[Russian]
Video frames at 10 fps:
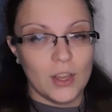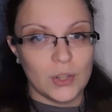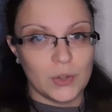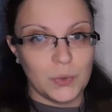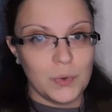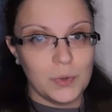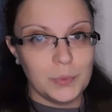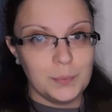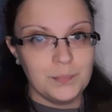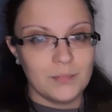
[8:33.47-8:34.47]

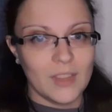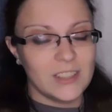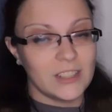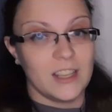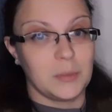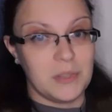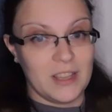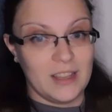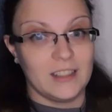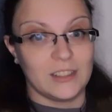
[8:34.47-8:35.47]
Но это не
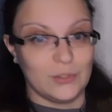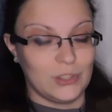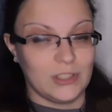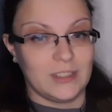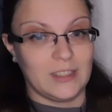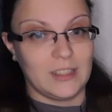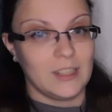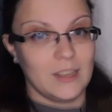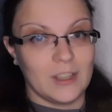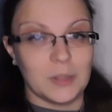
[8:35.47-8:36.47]
отменяет вот этой
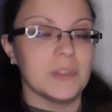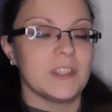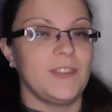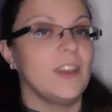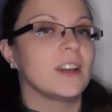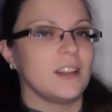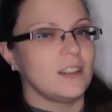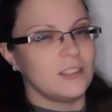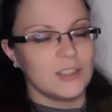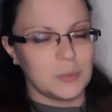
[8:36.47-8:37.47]

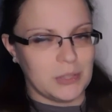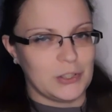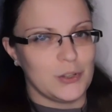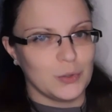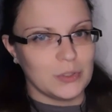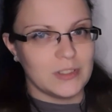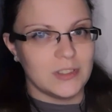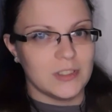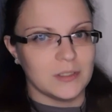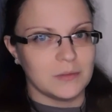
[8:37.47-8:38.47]
атмосферы
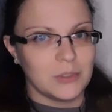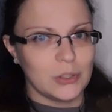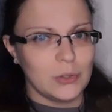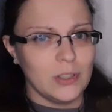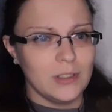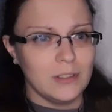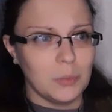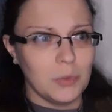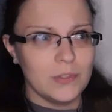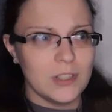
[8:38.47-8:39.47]
сплоченности, которая, на
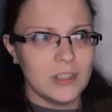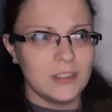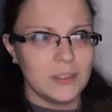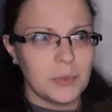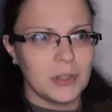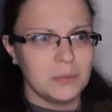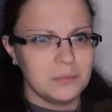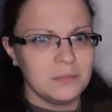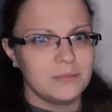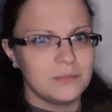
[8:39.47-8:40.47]
мой взгляд,
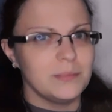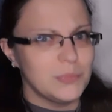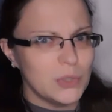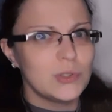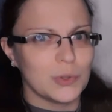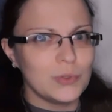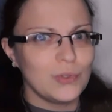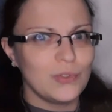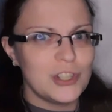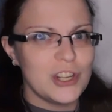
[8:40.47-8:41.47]
прям достойна
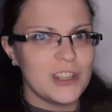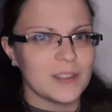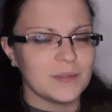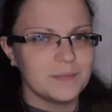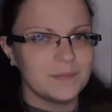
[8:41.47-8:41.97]
уважения.